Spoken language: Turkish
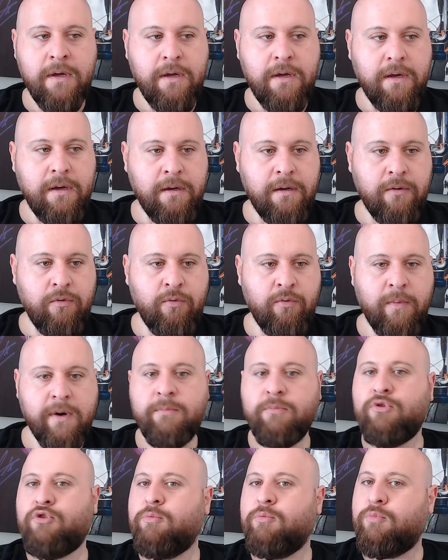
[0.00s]
Ee, umarım
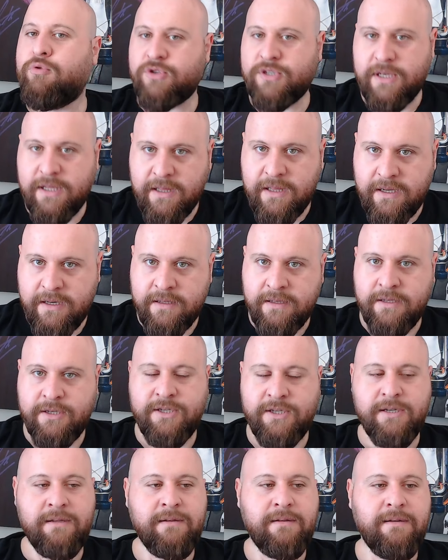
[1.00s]
bütün Bursalıları
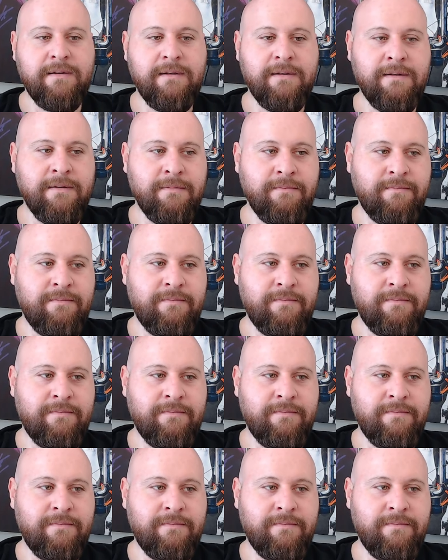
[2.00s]
için e,